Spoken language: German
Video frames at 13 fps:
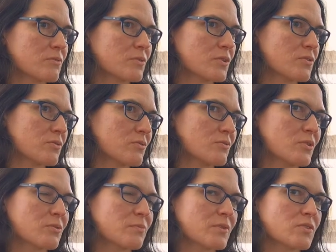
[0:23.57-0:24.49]
Und das
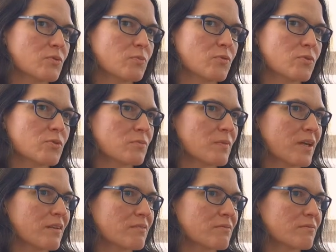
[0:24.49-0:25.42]
sollte man sich bewusst
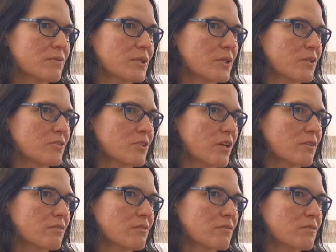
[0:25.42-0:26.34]
machen bei der
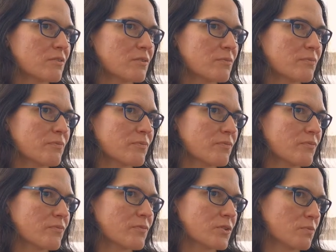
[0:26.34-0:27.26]
Entscheidung, ähm,
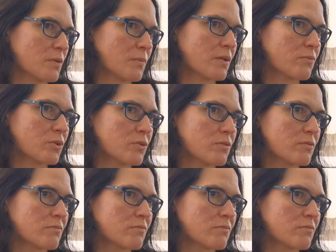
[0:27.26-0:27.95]
was man machen möchte.